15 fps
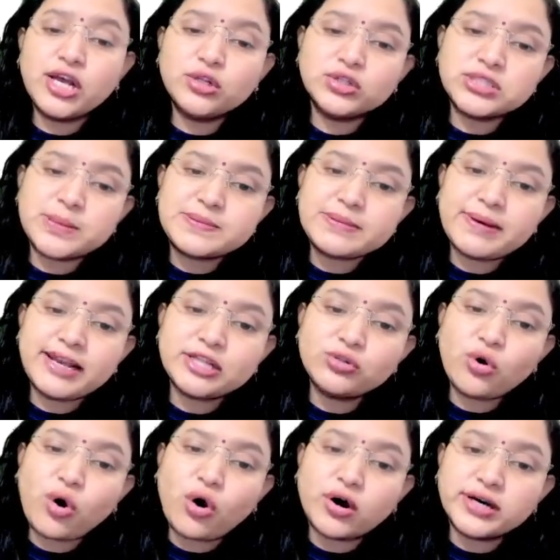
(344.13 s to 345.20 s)
तो सबसे पहले तो
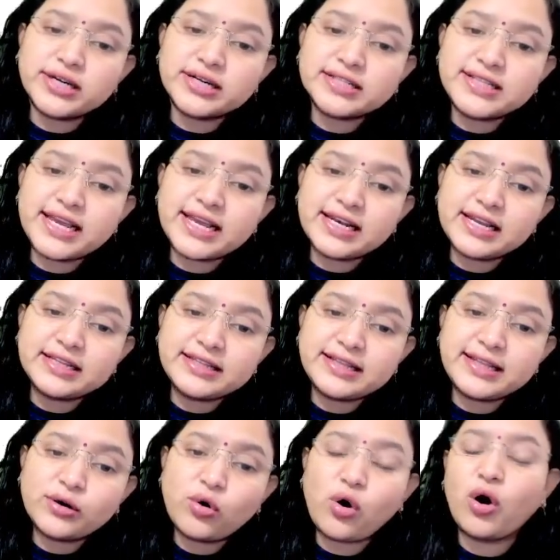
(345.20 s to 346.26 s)
ऑर्डर देख लेते हैं
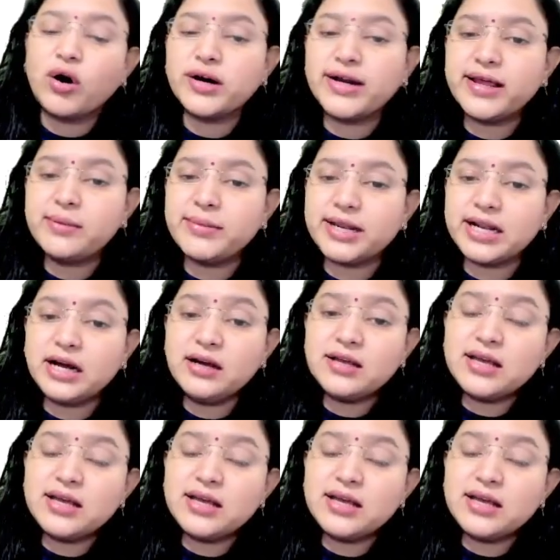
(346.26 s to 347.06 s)
देखो ऑर्डर में ना